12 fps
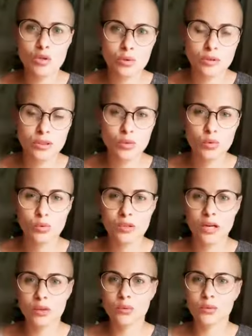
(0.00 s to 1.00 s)
что-то тут
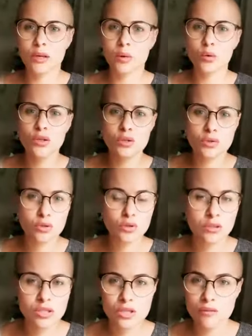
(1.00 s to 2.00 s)
кольнуло, ой,
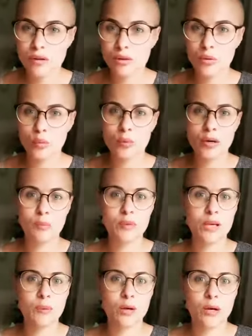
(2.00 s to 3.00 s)
что-то животом
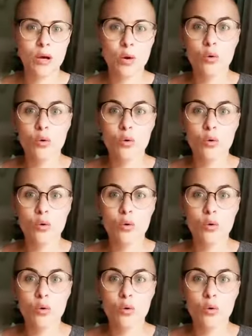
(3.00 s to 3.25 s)
проблемы,